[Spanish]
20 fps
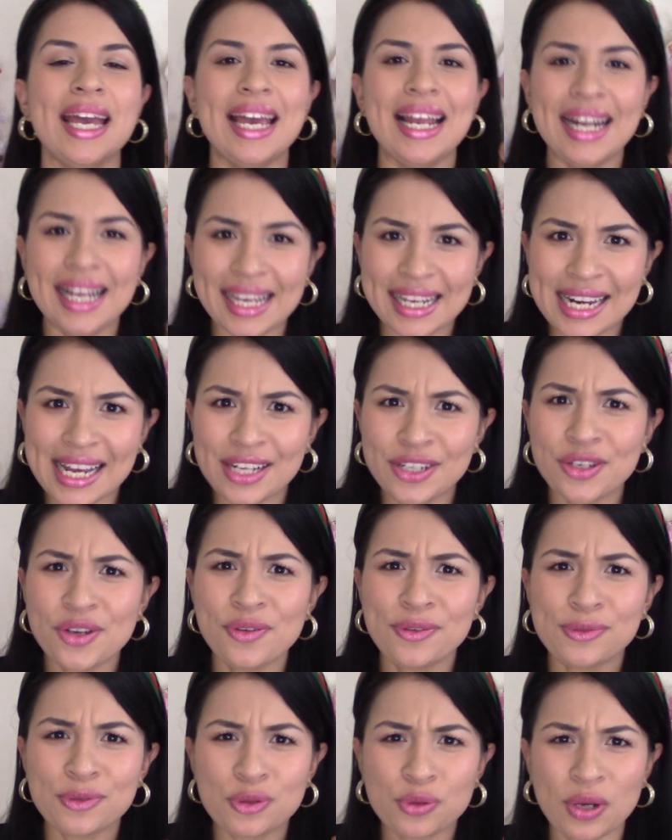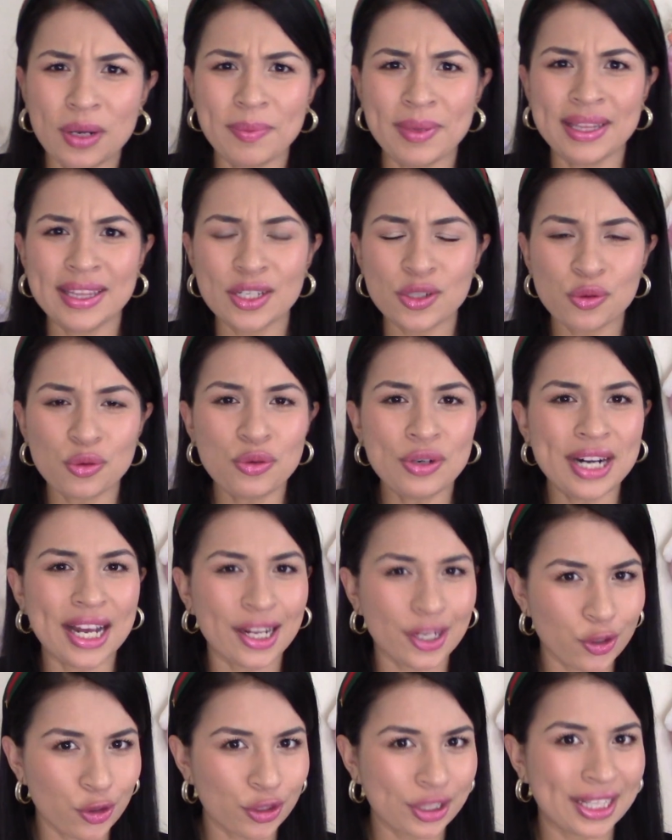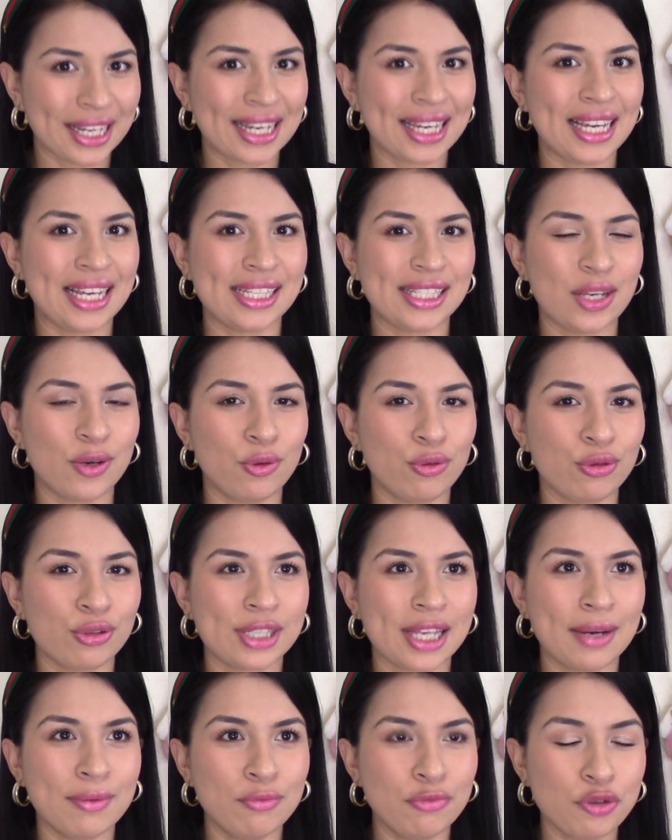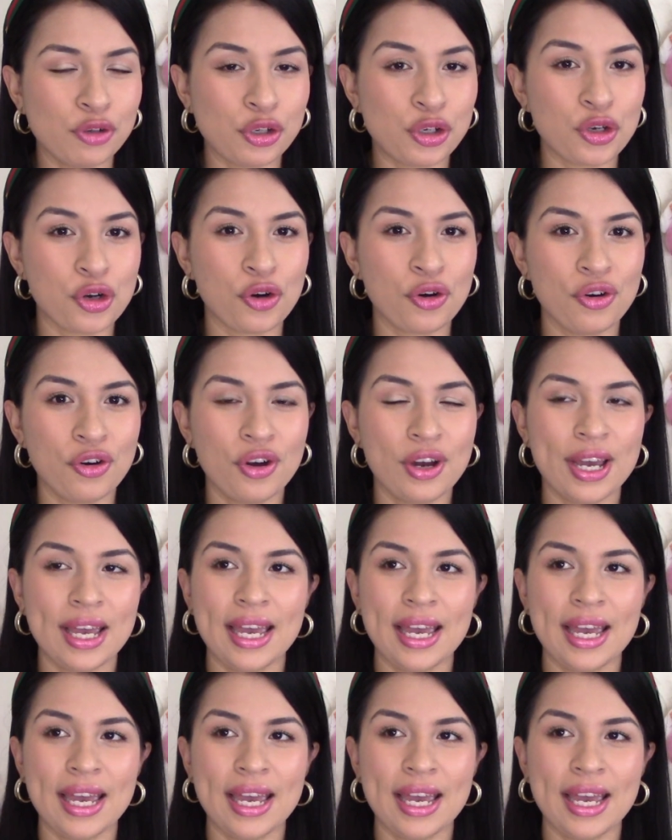El geranio usualmente es una nota que se usa mucho